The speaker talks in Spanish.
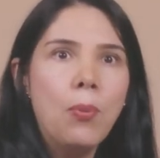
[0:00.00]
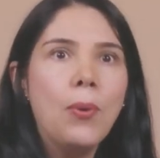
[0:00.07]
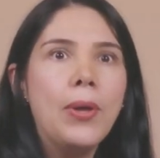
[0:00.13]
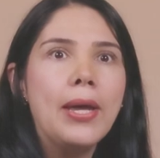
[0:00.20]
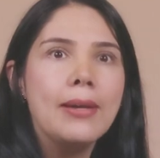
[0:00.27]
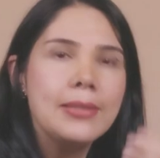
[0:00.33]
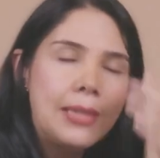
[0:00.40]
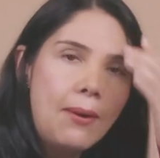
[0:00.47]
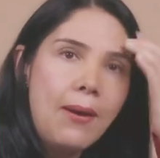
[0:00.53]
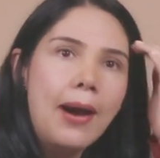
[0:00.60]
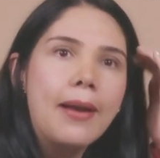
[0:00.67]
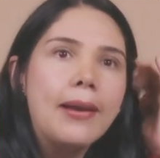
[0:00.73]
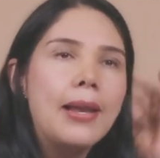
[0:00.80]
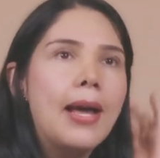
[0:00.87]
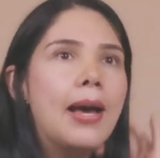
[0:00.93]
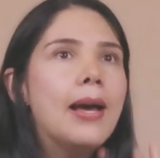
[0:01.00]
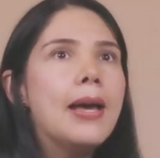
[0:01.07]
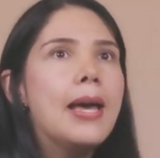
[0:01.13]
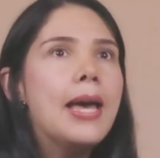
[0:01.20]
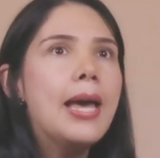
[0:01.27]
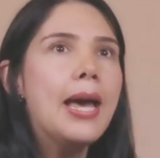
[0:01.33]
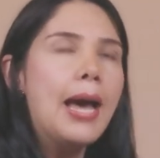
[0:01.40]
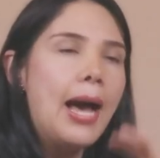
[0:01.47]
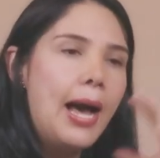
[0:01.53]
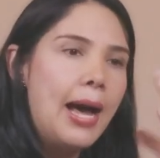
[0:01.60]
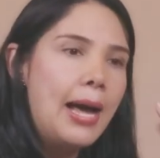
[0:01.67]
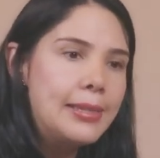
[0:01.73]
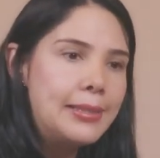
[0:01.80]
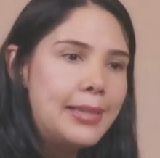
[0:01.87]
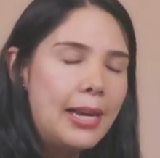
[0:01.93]
poder llevarla
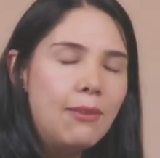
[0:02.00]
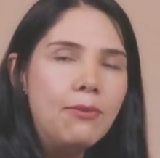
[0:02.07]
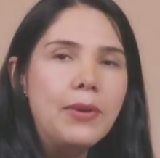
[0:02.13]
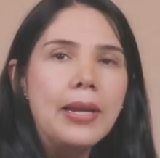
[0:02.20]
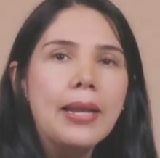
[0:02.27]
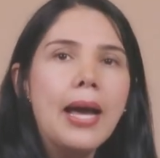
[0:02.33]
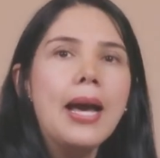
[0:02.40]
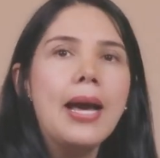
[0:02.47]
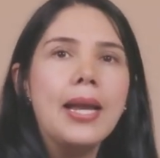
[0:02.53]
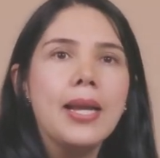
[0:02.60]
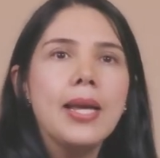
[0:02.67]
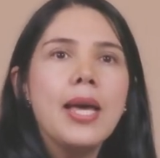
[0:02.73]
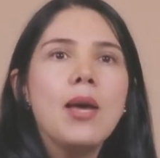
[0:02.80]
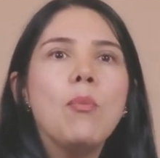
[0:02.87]
hasta el final,